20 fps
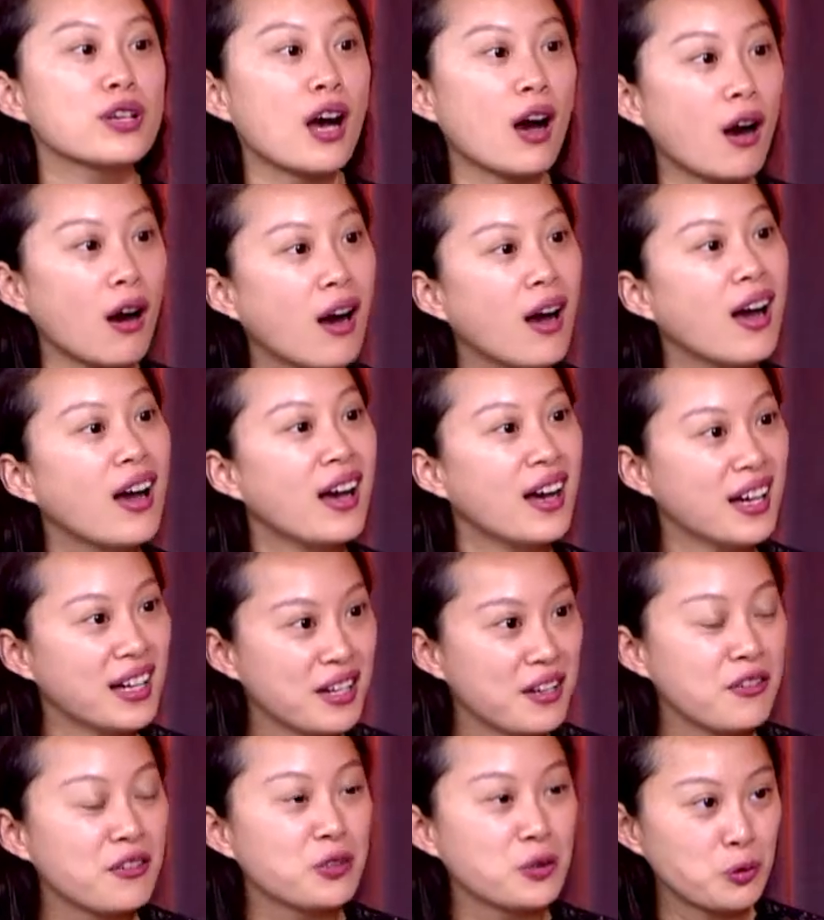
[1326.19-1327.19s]
要
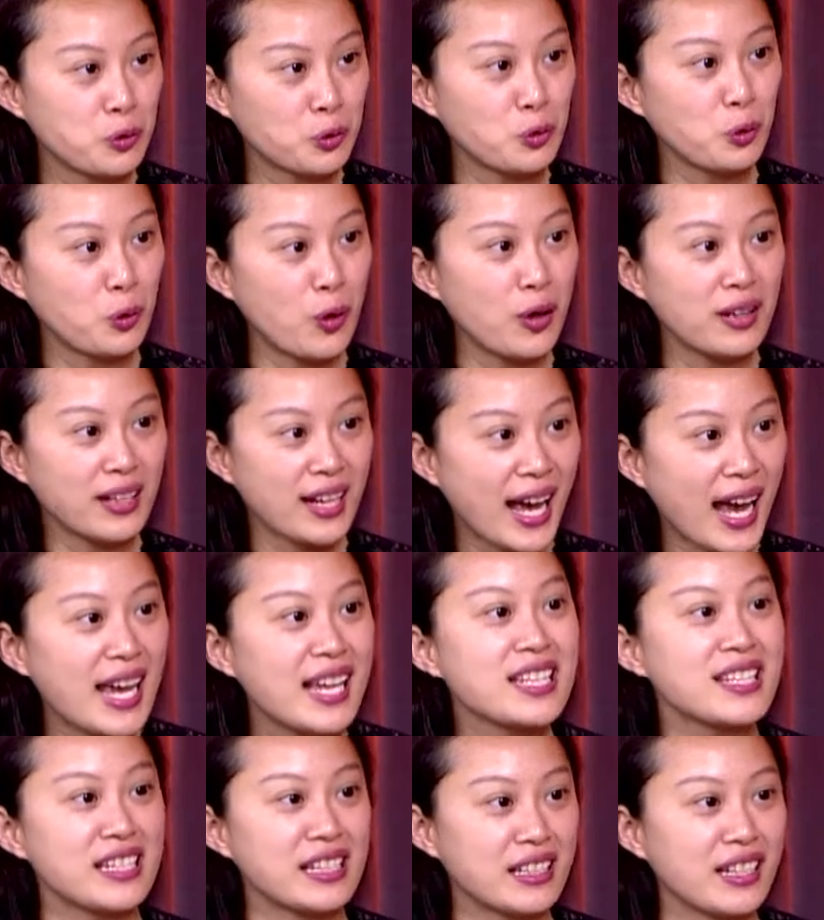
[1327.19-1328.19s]
多开
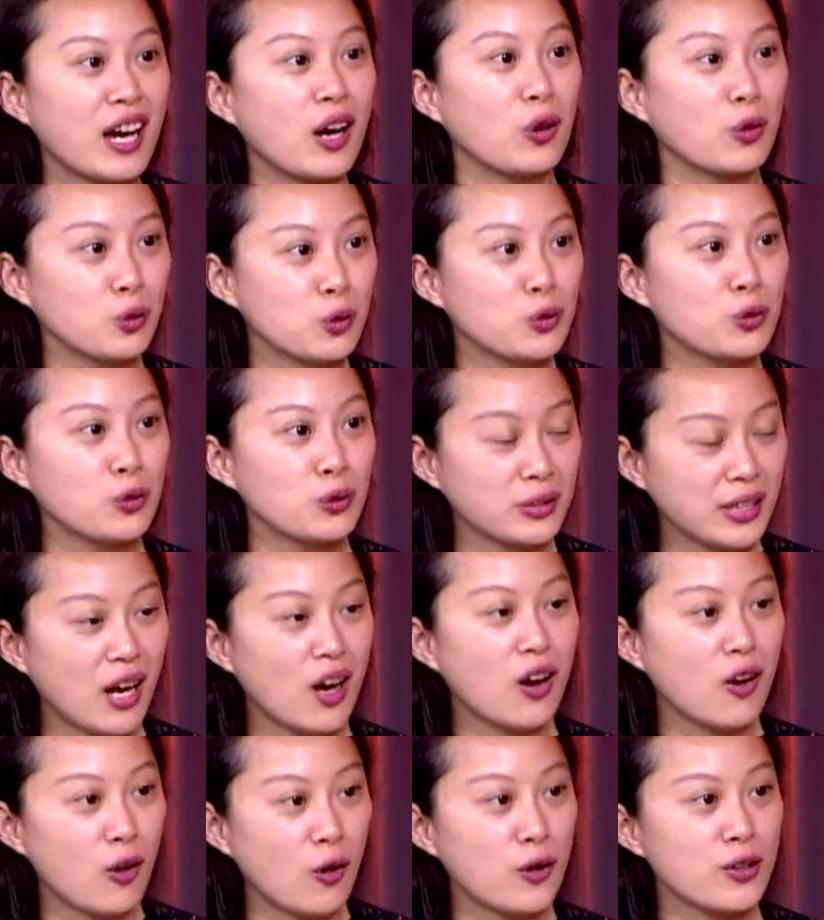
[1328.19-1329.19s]
几条路，然
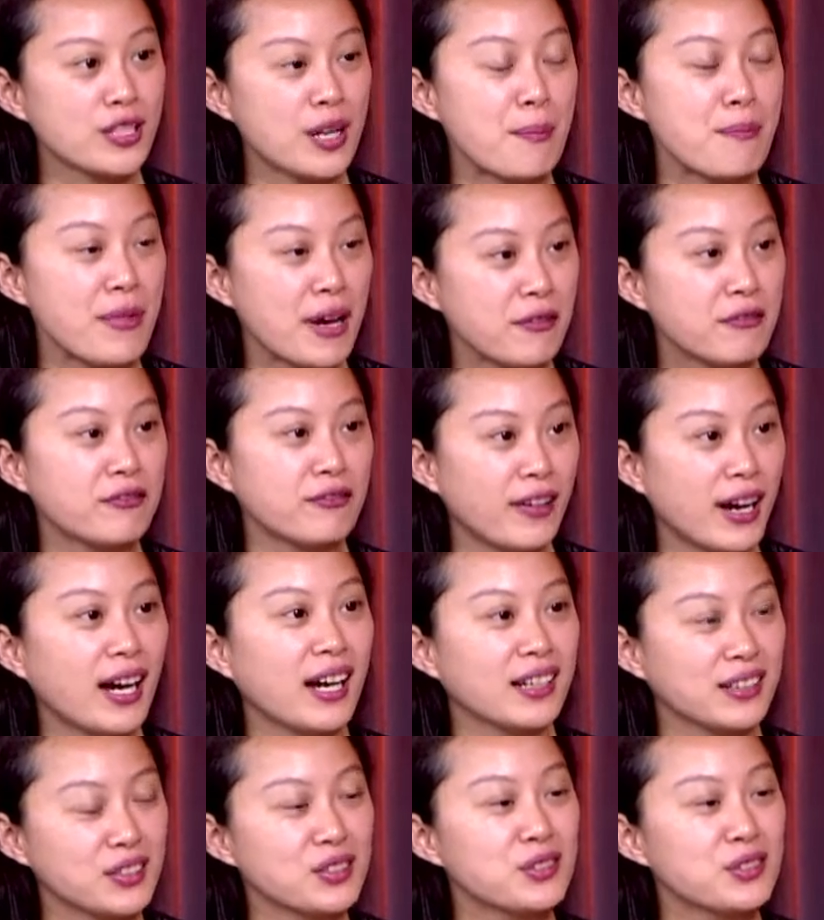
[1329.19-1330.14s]
后想办法。